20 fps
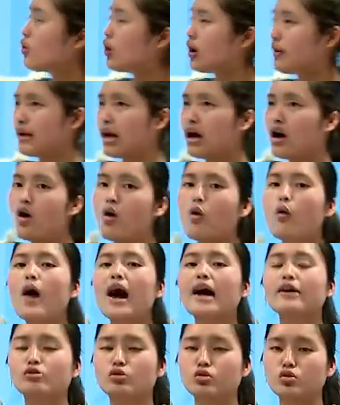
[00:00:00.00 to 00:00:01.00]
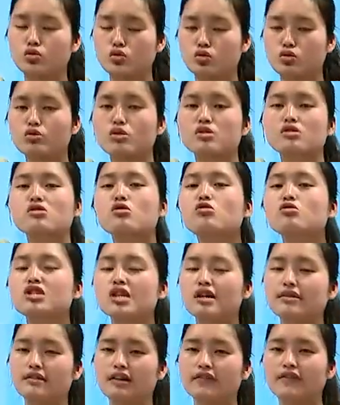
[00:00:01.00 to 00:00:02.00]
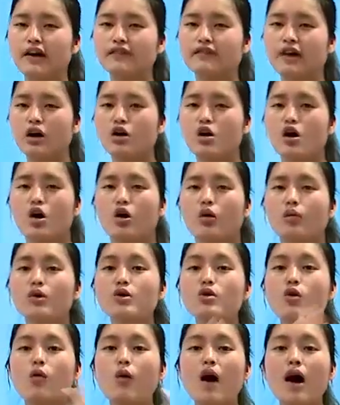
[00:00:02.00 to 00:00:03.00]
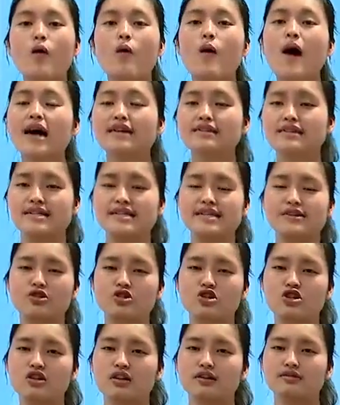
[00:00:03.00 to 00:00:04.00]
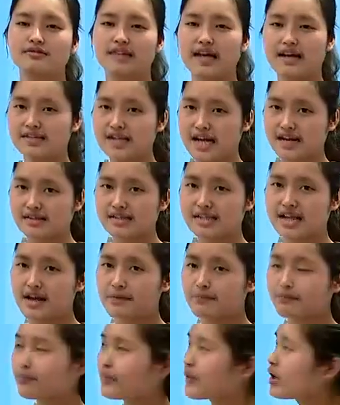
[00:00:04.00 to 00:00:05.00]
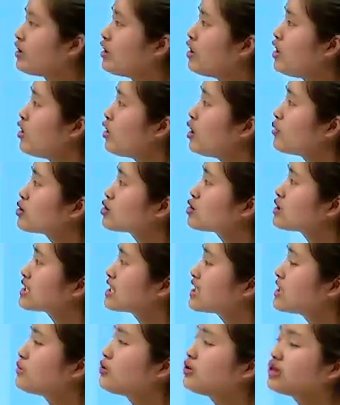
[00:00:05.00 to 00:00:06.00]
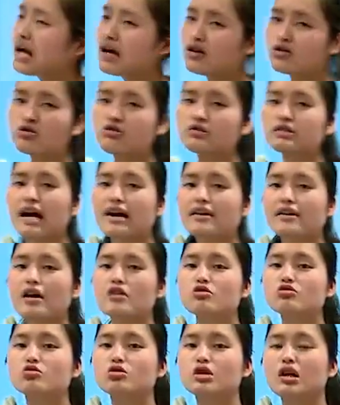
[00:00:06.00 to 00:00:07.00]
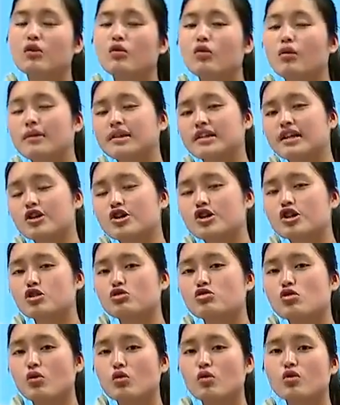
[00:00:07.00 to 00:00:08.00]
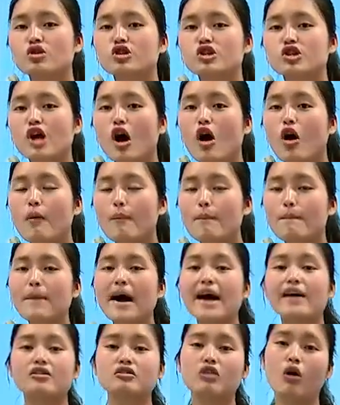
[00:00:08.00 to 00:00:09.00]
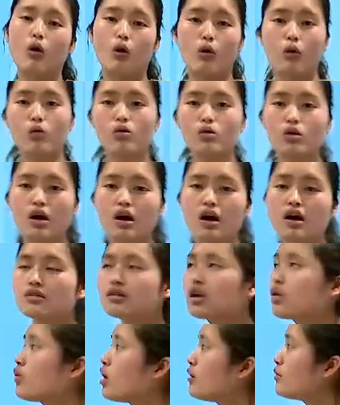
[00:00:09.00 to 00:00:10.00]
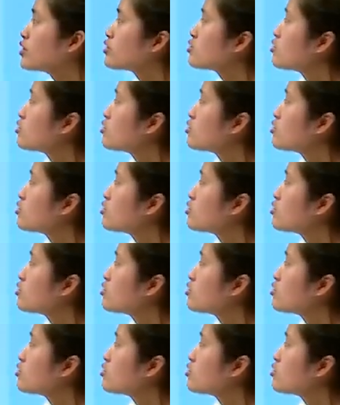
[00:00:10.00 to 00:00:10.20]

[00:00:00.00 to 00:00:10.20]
用我们画图凑整的方法，我们用画画的形式来展现。我们说题目当中它告诉呢我们的是总共是有八个头，那我